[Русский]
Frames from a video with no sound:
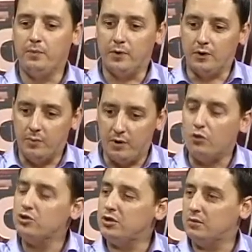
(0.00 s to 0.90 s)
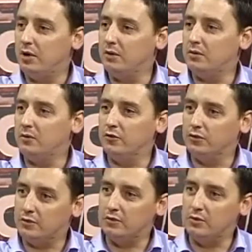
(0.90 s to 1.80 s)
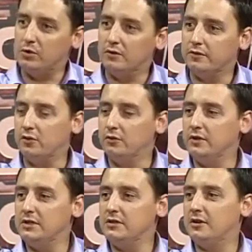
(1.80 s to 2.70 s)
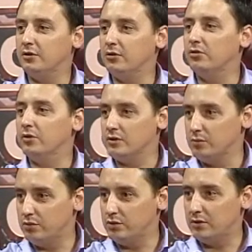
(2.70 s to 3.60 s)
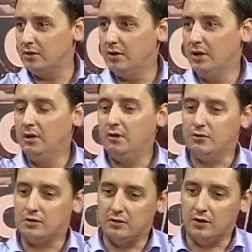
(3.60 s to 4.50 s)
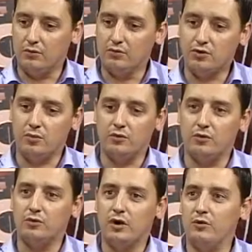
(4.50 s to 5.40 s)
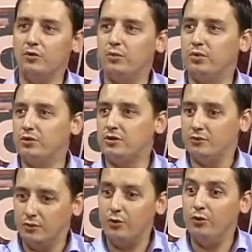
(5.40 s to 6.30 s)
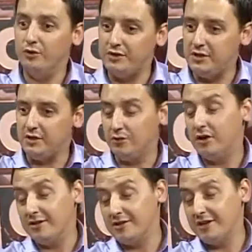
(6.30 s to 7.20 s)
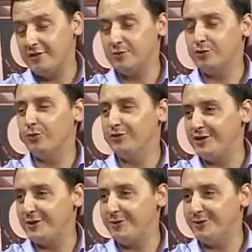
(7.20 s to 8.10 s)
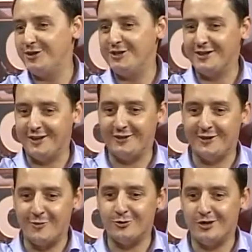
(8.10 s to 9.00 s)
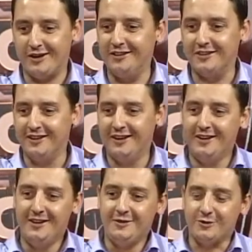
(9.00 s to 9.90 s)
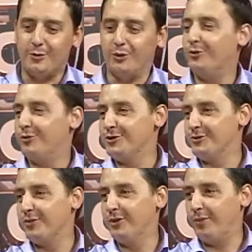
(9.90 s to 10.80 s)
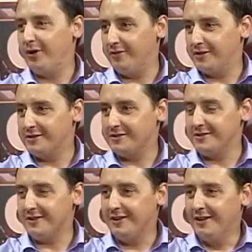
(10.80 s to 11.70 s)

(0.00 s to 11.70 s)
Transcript: Э, помочь ребятам вот именно в том выезде, который у нас будет. То есть для того, чтобы вот у кого-то получилось, ну, и у всех, ну, конечно, хотелось бы, чтобы у всех получились какие-то хорошие кадры, чтобы потом можно было похвастаться.